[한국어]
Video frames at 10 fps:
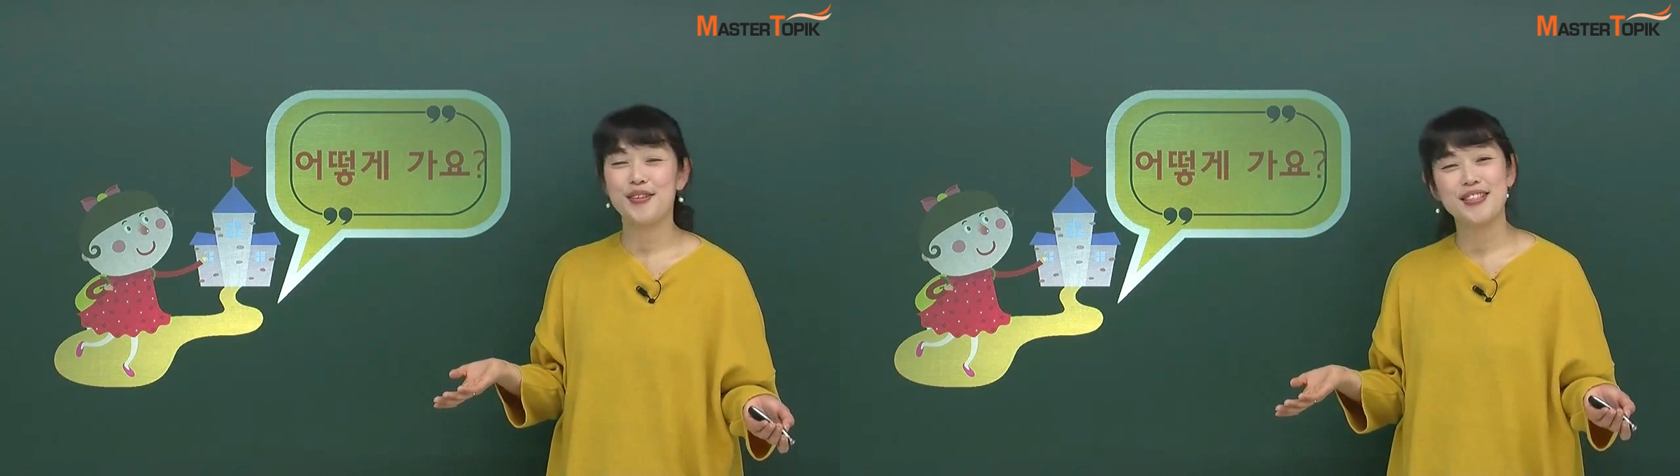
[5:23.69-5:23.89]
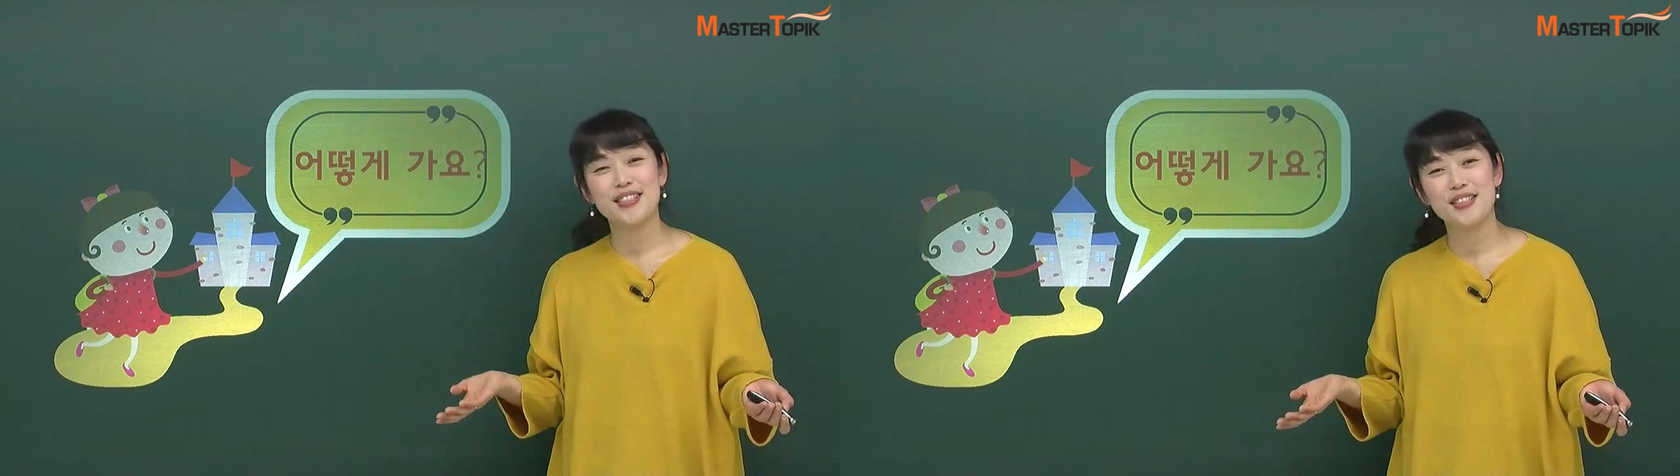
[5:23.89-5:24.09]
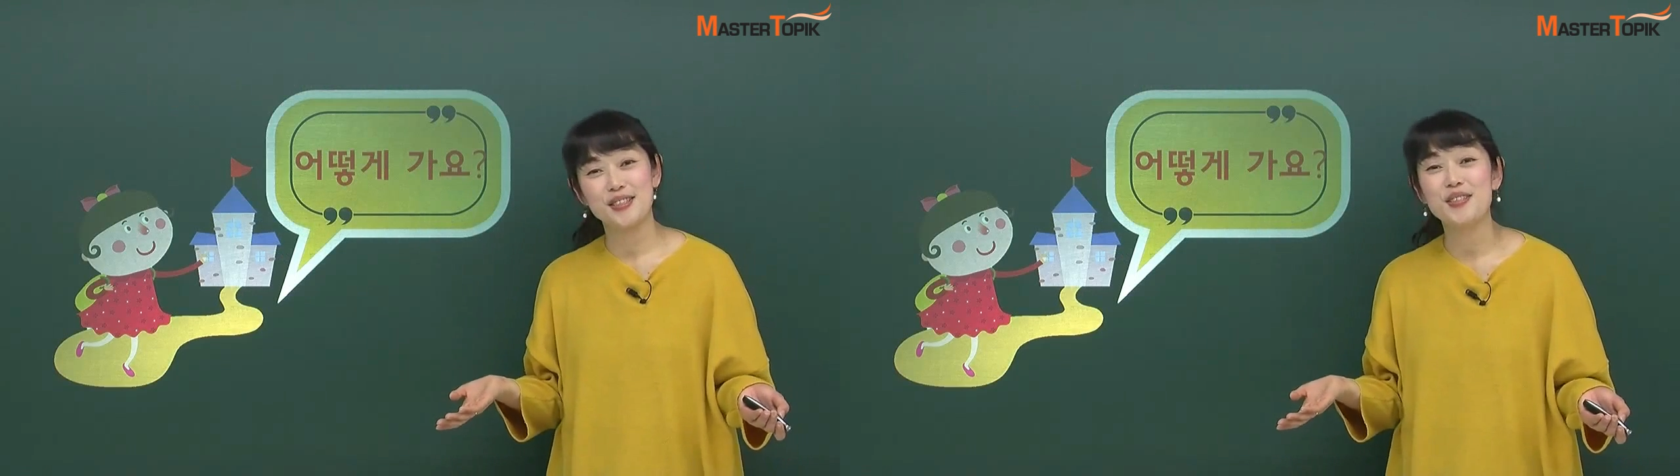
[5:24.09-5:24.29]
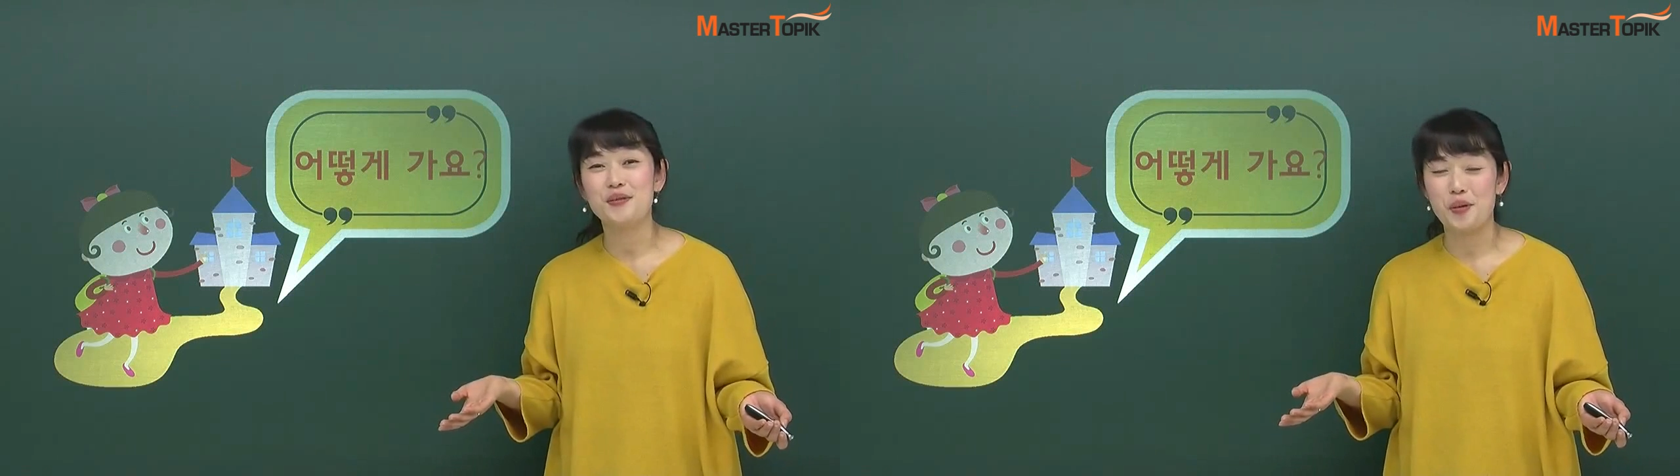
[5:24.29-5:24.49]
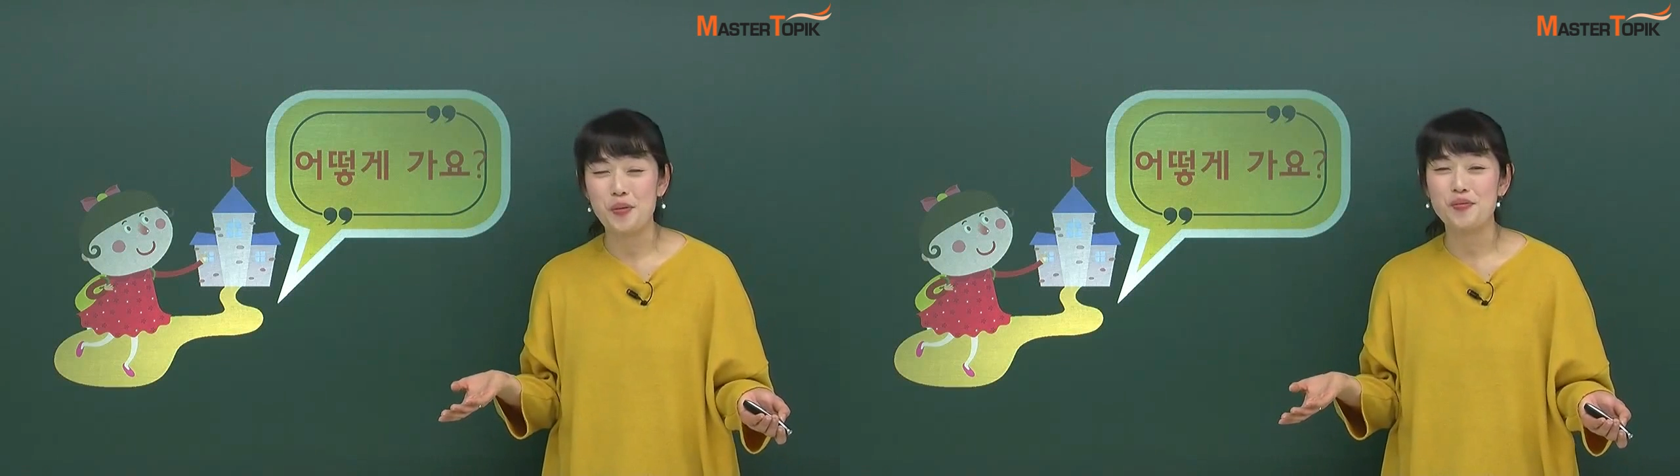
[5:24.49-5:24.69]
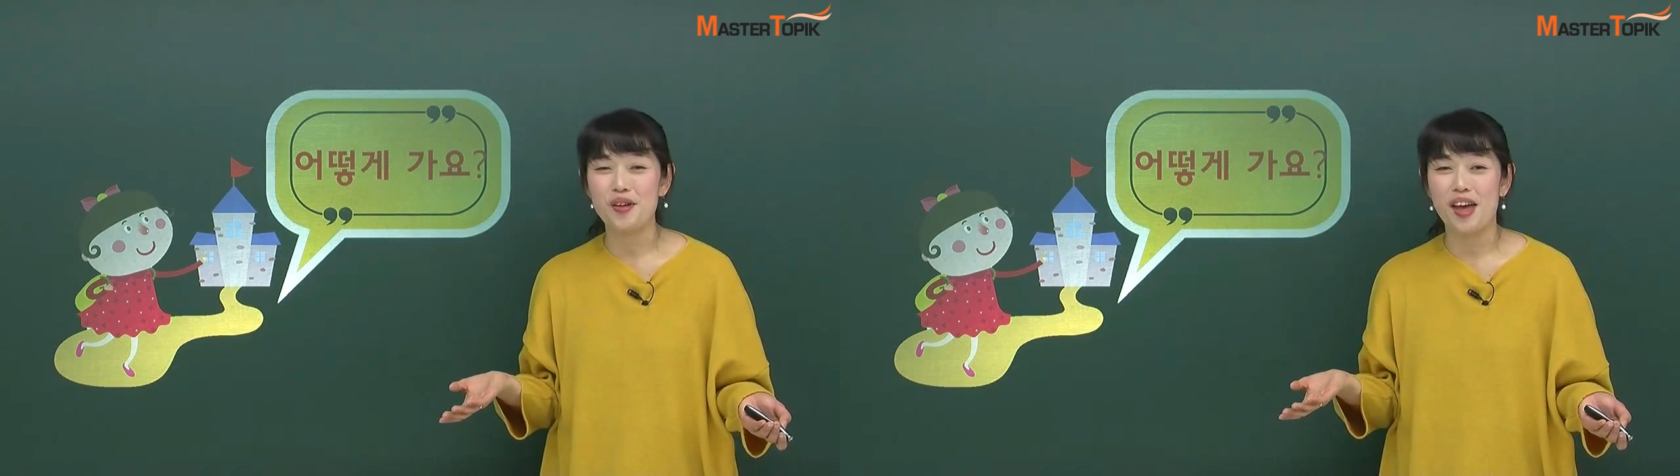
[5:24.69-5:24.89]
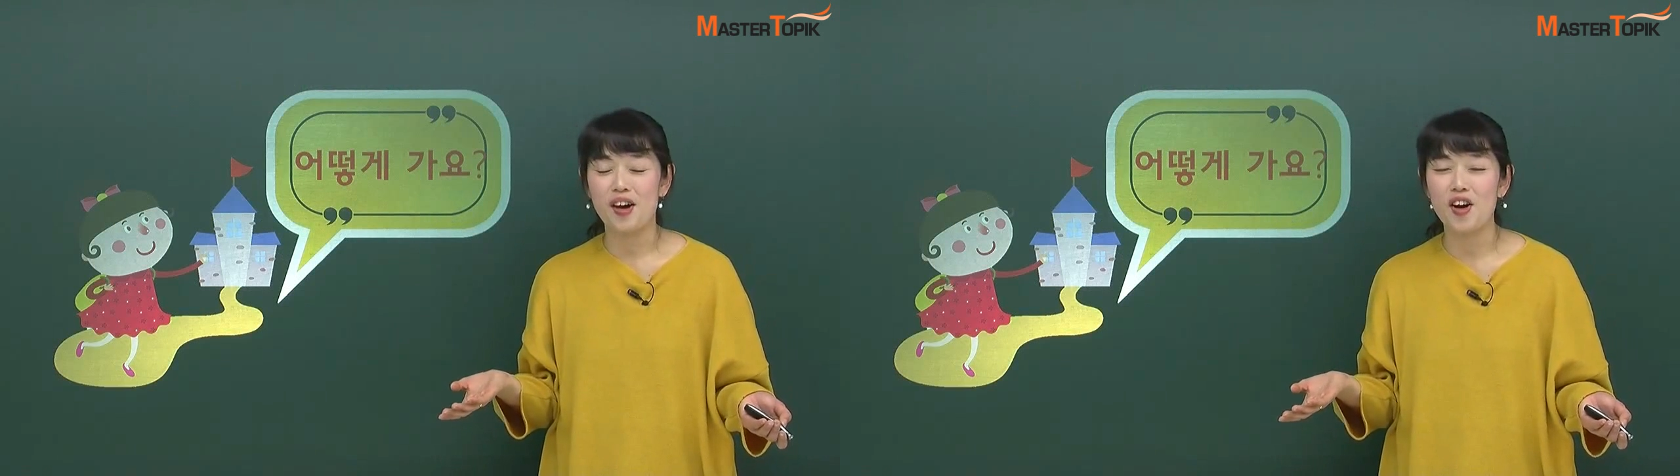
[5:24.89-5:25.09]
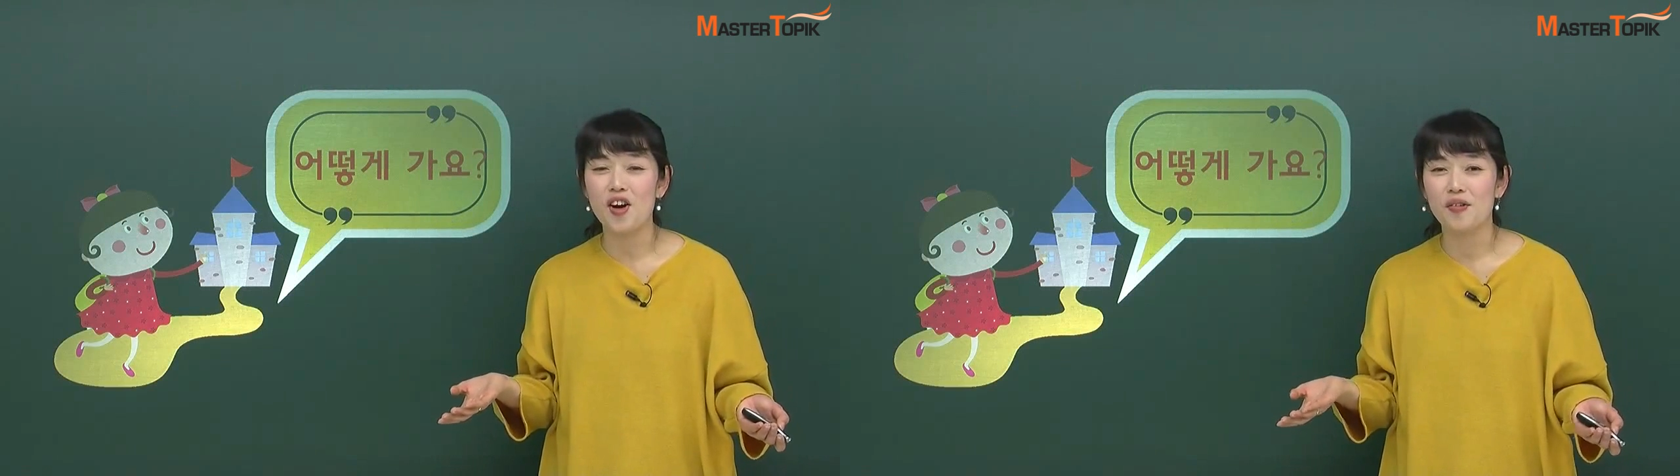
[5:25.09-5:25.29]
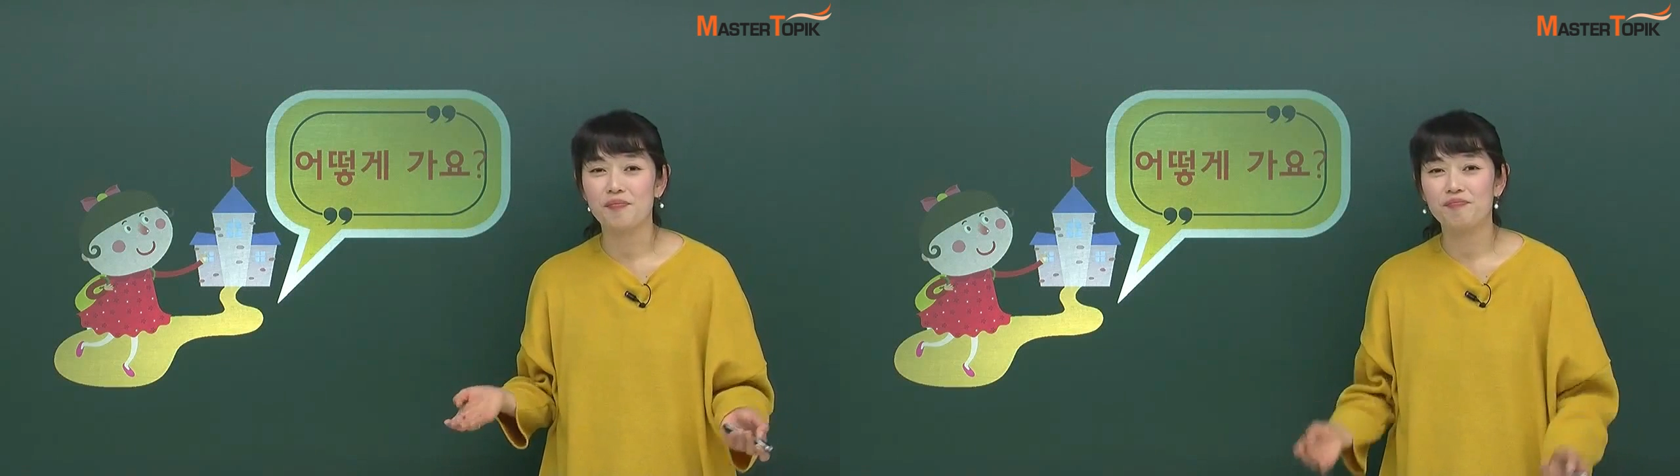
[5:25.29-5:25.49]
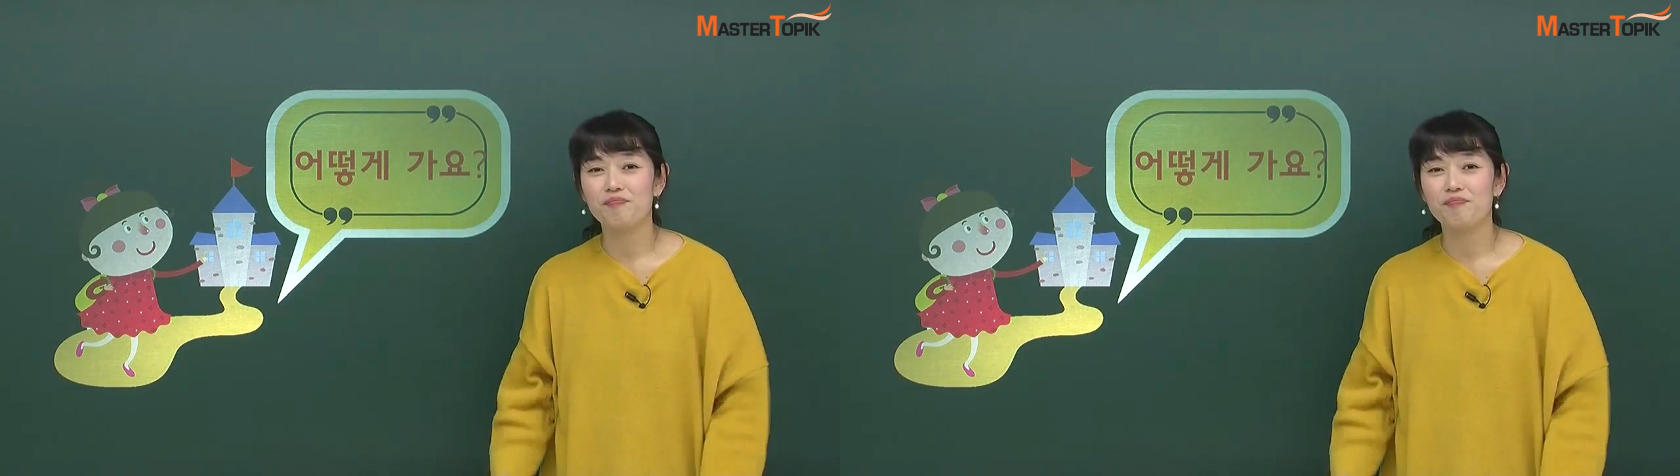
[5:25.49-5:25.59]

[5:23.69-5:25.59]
우리 지금 공부해요.